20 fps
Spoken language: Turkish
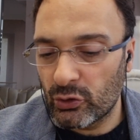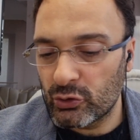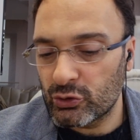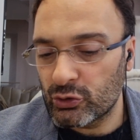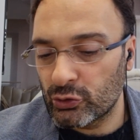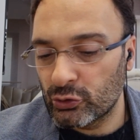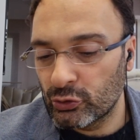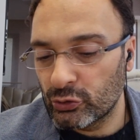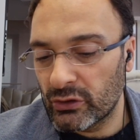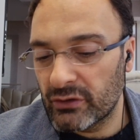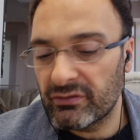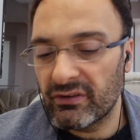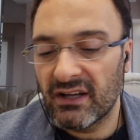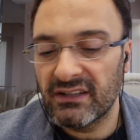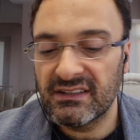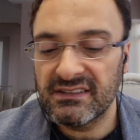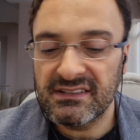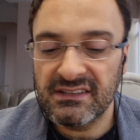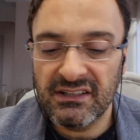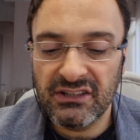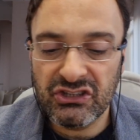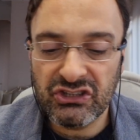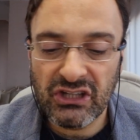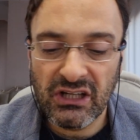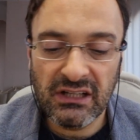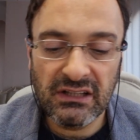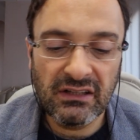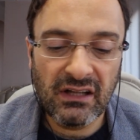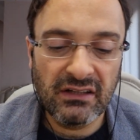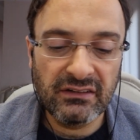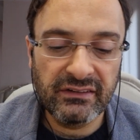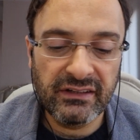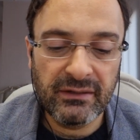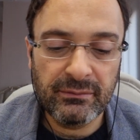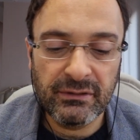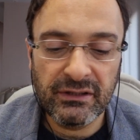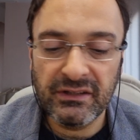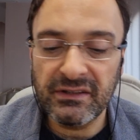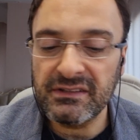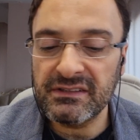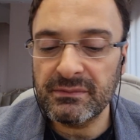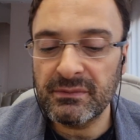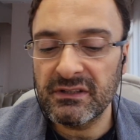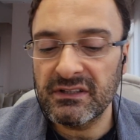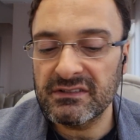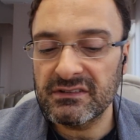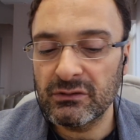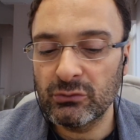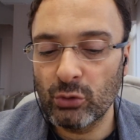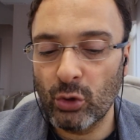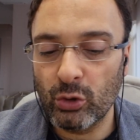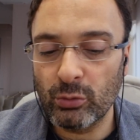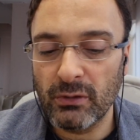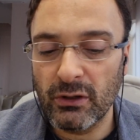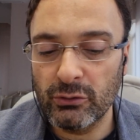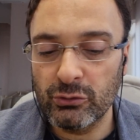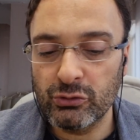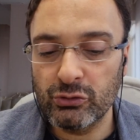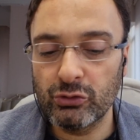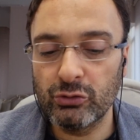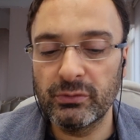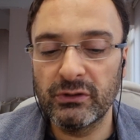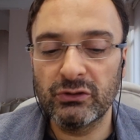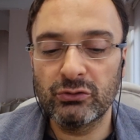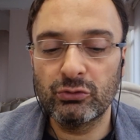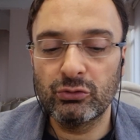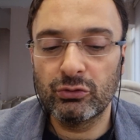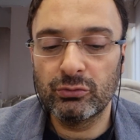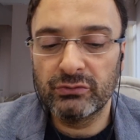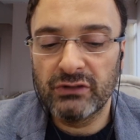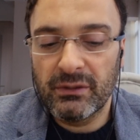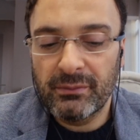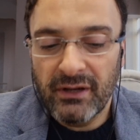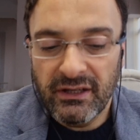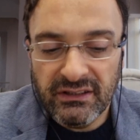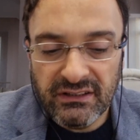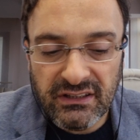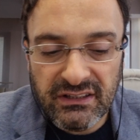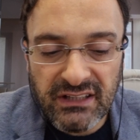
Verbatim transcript: Cunun ifadesini iki şekilde anlayabiliriz. Birisi normal üstü bir durum demektir.